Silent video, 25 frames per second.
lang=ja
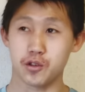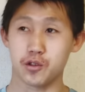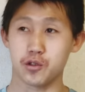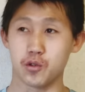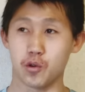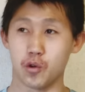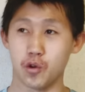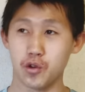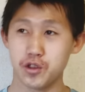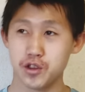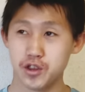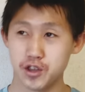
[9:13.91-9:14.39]

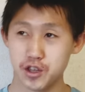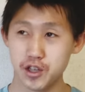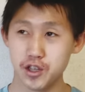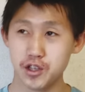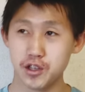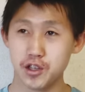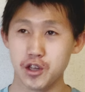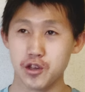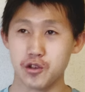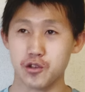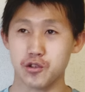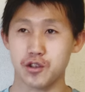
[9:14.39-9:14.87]
どっちっ
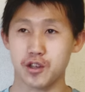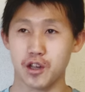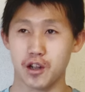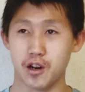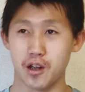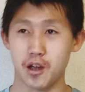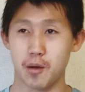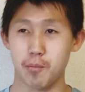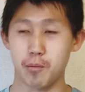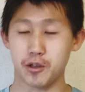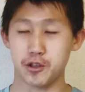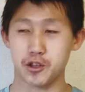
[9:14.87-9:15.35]
て言った
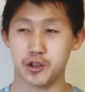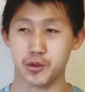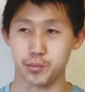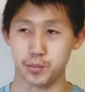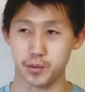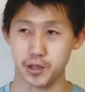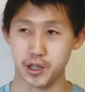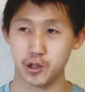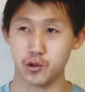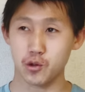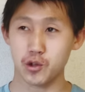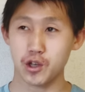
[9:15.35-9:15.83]
らやっぱ
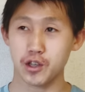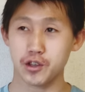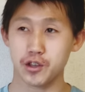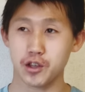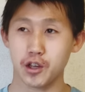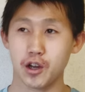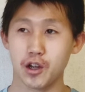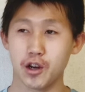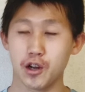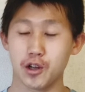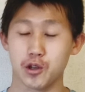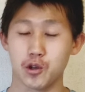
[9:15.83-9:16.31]
スピードやっ
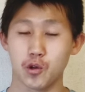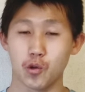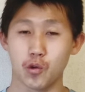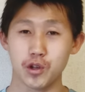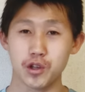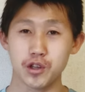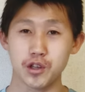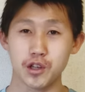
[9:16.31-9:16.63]
てから距離